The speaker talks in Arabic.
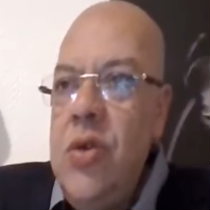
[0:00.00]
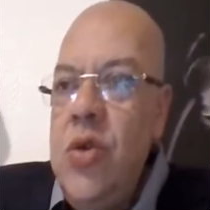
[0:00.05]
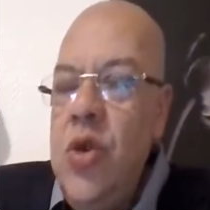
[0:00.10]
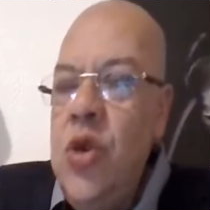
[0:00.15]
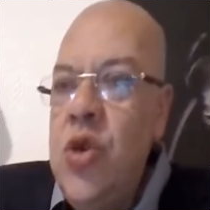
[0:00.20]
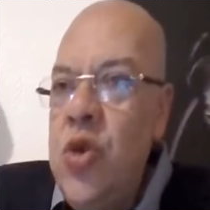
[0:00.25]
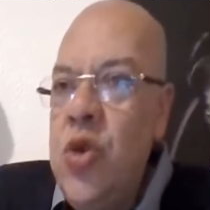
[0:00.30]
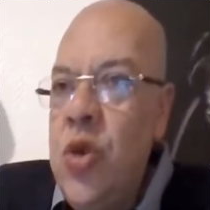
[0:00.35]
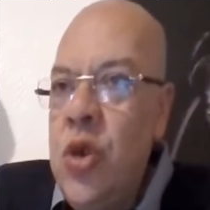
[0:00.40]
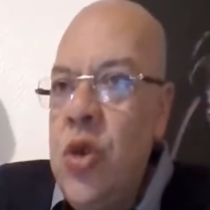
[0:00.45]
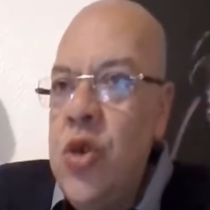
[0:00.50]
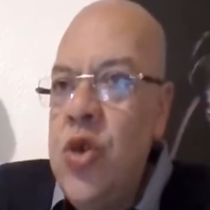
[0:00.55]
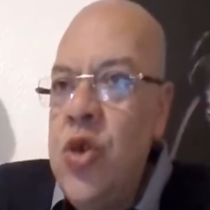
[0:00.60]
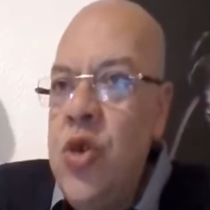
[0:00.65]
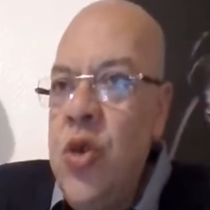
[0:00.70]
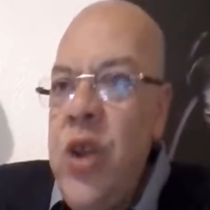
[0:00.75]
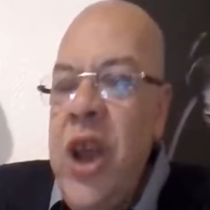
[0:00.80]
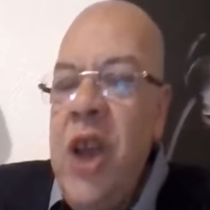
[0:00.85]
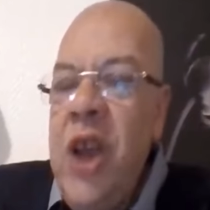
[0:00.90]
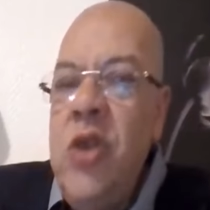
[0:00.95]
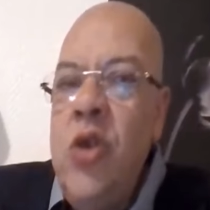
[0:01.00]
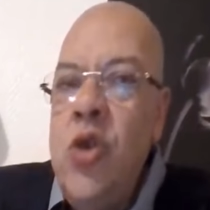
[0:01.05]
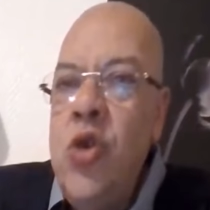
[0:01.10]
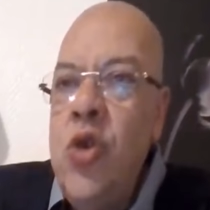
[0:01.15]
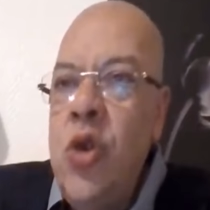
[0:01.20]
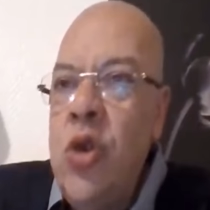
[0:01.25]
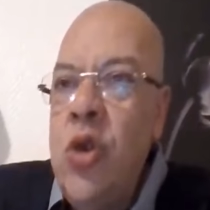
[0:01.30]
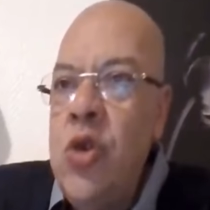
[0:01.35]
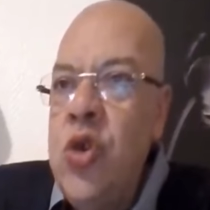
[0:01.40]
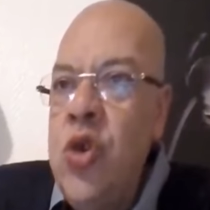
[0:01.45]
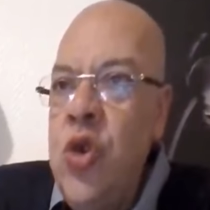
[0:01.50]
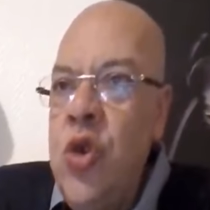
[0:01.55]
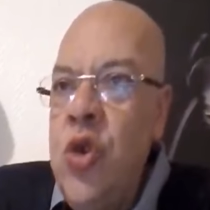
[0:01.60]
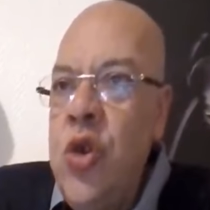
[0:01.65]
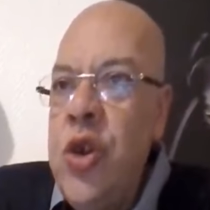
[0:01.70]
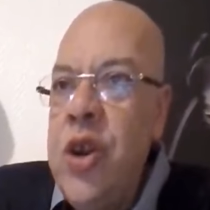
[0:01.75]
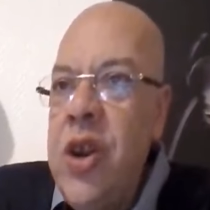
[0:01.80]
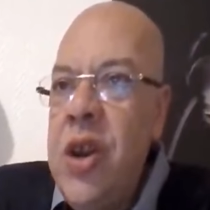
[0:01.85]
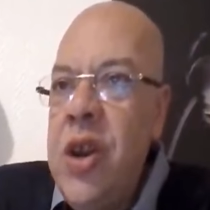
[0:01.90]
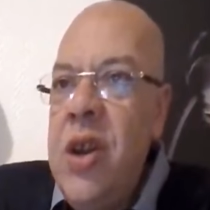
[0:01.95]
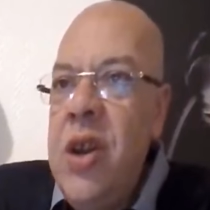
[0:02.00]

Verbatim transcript: دو جور اون جور اي دو جور اون جور